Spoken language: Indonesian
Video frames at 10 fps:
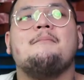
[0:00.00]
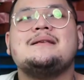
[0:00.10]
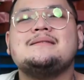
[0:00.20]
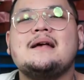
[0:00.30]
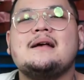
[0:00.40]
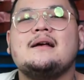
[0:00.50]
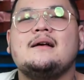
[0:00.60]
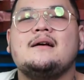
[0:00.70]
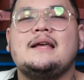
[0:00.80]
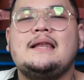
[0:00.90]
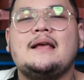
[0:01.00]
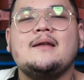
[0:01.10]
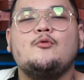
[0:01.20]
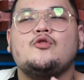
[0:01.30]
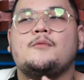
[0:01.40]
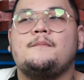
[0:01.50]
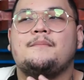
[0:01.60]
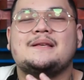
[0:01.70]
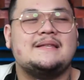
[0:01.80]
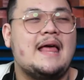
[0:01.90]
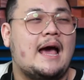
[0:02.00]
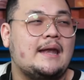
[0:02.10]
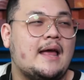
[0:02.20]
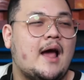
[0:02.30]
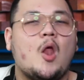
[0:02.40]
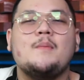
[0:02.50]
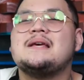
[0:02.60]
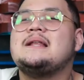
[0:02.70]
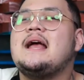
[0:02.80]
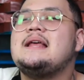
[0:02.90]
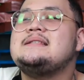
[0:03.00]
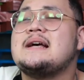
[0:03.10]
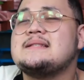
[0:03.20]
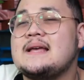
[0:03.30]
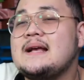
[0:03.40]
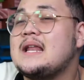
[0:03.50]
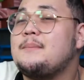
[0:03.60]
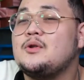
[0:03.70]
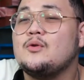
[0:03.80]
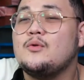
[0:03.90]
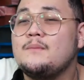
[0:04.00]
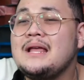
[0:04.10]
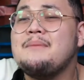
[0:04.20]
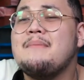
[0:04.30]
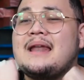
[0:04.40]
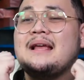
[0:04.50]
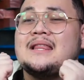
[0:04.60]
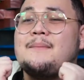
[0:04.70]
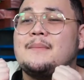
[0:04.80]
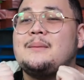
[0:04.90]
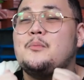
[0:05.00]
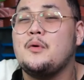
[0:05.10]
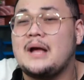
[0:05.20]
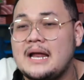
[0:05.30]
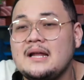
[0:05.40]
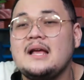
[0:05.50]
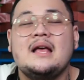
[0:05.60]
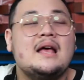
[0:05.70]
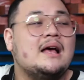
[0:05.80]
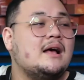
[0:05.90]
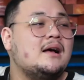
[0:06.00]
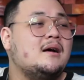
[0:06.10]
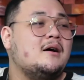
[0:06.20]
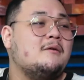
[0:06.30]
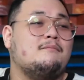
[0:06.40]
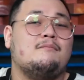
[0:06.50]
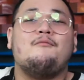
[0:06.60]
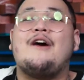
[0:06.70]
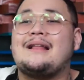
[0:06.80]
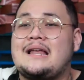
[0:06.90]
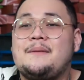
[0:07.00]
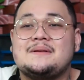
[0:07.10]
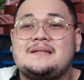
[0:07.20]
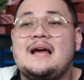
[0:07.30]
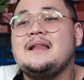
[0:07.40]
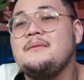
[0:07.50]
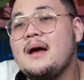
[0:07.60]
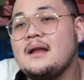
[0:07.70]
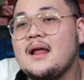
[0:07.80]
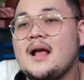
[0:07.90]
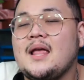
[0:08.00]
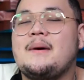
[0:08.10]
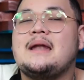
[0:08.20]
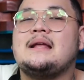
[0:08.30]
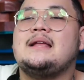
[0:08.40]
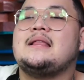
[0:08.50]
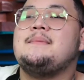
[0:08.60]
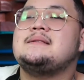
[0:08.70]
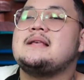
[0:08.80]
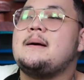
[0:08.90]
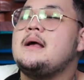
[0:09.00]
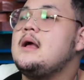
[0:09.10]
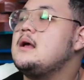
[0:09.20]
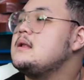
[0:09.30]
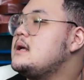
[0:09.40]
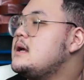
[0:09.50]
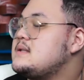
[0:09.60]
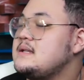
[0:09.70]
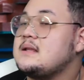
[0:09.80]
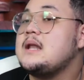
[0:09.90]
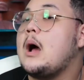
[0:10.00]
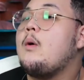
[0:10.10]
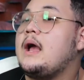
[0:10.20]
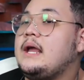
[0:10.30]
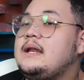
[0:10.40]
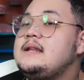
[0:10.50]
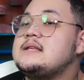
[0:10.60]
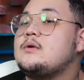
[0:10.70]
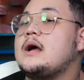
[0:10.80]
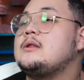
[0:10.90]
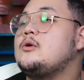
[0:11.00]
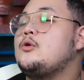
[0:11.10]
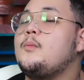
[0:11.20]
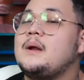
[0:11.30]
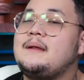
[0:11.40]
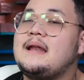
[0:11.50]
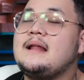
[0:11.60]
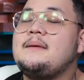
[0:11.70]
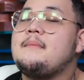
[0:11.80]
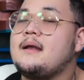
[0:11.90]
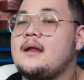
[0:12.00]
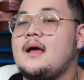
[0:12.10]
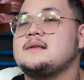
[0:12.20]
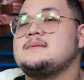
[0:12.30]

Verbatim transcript: Masa uh, ini kan untuk persidangan ya. Kalau misalnya nggak ada jaksa yang nggak ada penuntut umumnya, gimana kita menemukan uh, fakta di persidangan gimana? Ya, gimana sih. kita bisa uh, si terdakwa ini dijatuhkan hukuman pidana gimana